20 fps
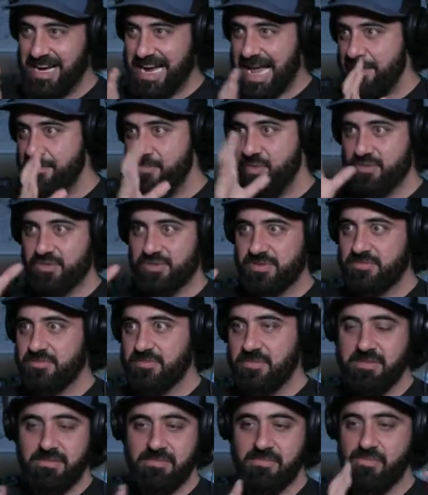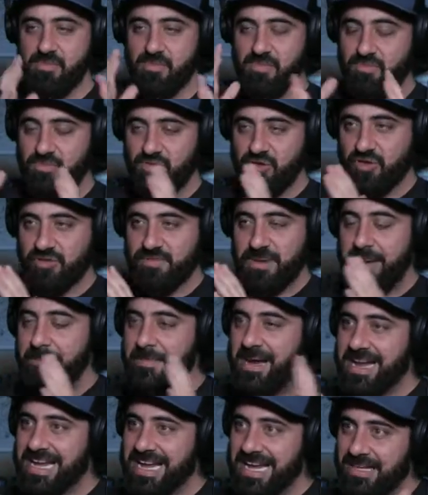cambios nos
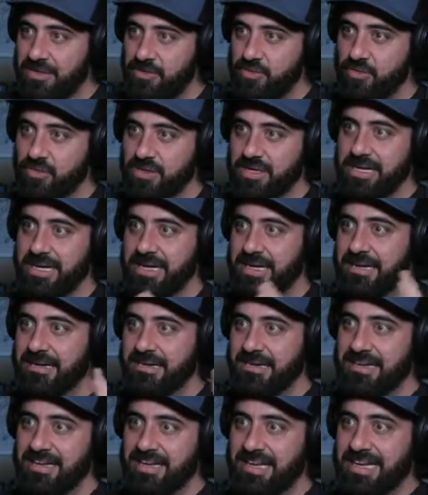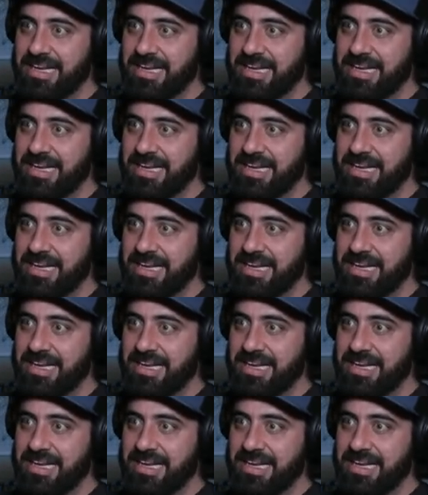van marcando, qué,